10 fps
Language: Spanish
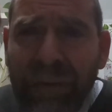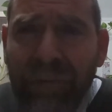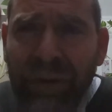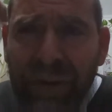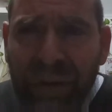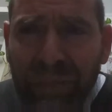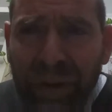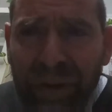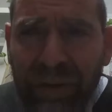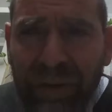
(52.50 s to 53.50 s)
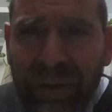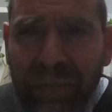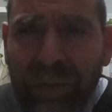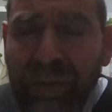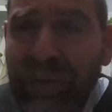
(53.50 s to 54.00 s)
amor y temor a Dios,
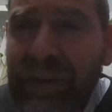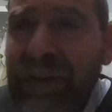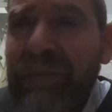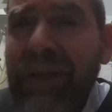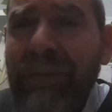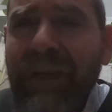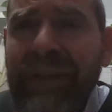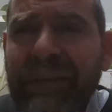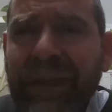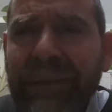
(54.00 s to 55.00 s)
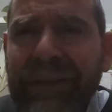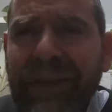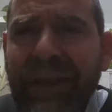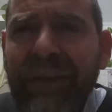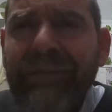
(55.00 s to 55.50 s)
como vimos y terminamos la semana
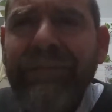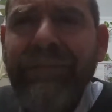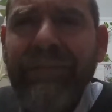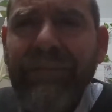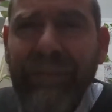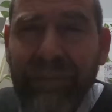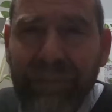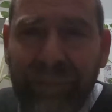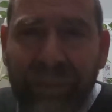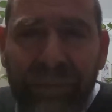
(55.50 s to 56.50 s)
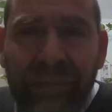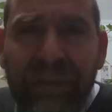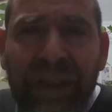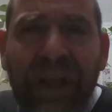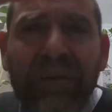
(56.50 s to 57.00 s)
pasada.
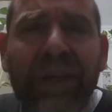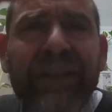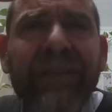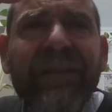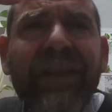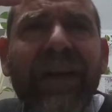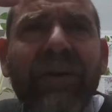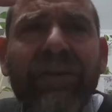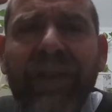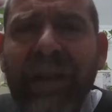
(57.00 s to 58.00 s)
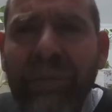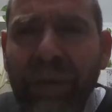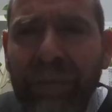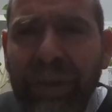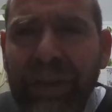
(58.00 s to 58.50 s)
Y hay una tercera cosa que es muy
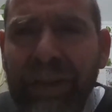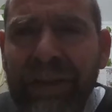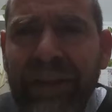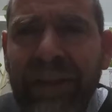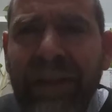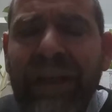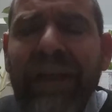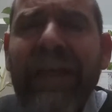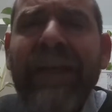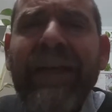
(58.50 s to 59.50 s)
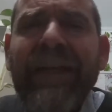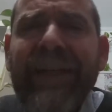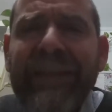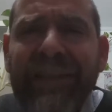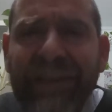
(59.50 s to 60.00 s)
importante, la
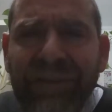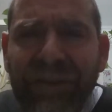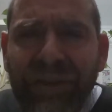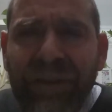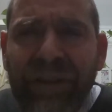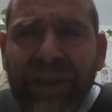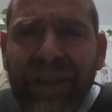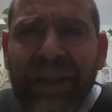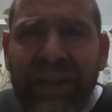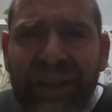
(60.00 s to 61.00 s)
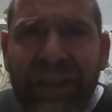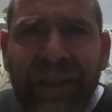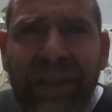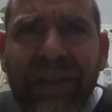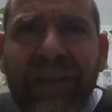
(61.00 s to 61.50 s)
intención que tienes que
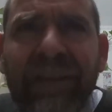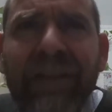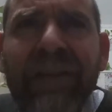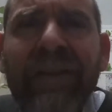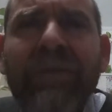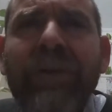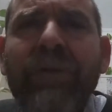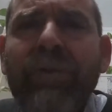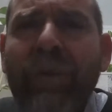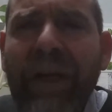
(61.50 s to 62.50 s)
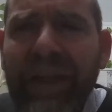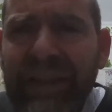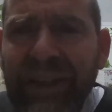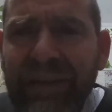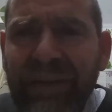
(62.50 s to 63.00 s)
tener cuando tú hagas
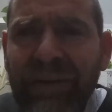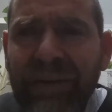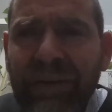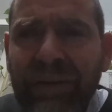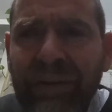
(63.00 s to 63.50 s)
esta acción.